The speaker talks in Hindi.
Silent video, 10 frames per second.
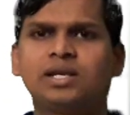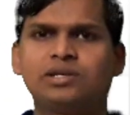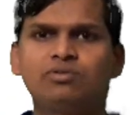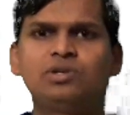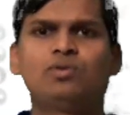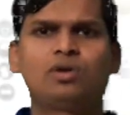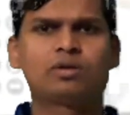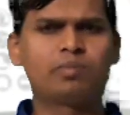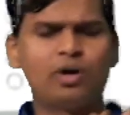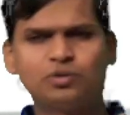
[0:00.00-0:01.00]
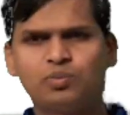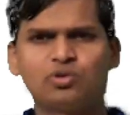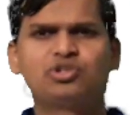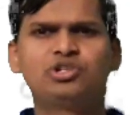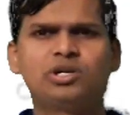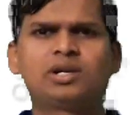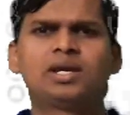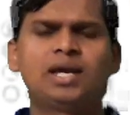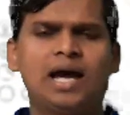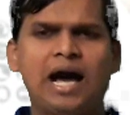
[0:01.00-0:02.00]
क्योंकि वो लोग बहुत
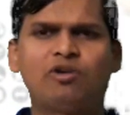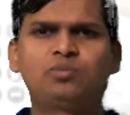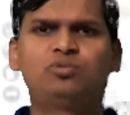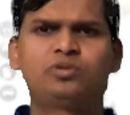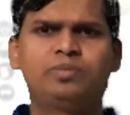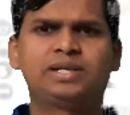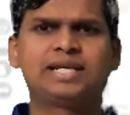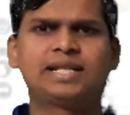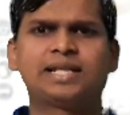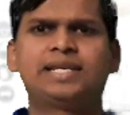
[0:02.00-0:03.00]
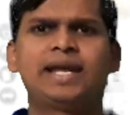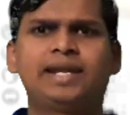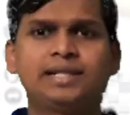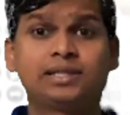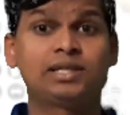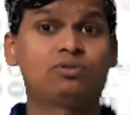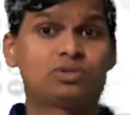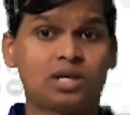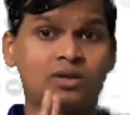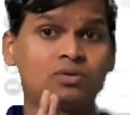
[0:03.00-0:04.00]
प्रोसीडियर आउटपुट पे ज़्यादा ध्यान नहीं देते
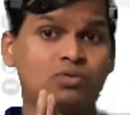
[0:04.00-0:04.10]
उसका